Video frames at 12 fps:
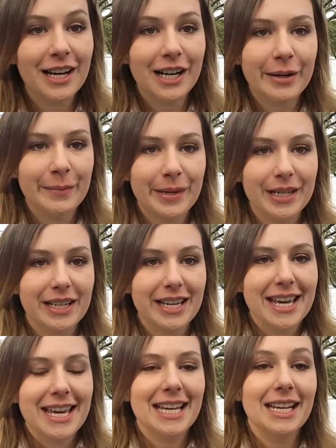Hammer.
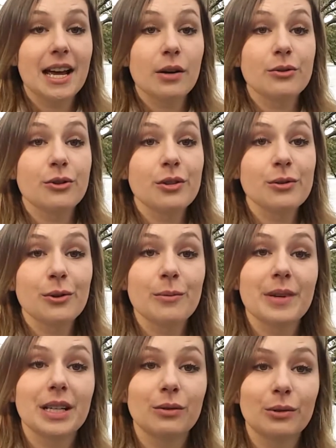Ele é o
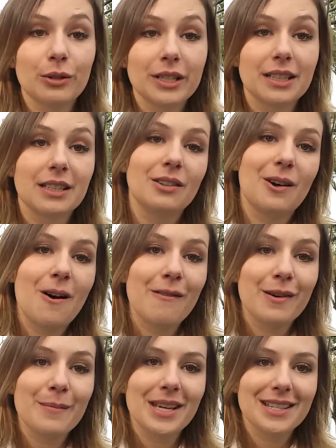descobridor da
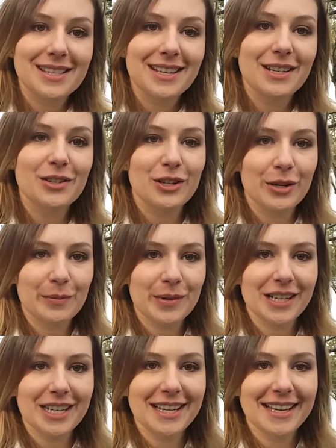nova medicina
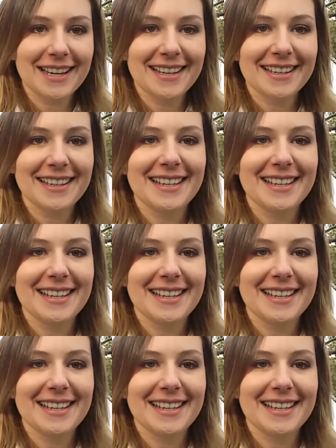germânica,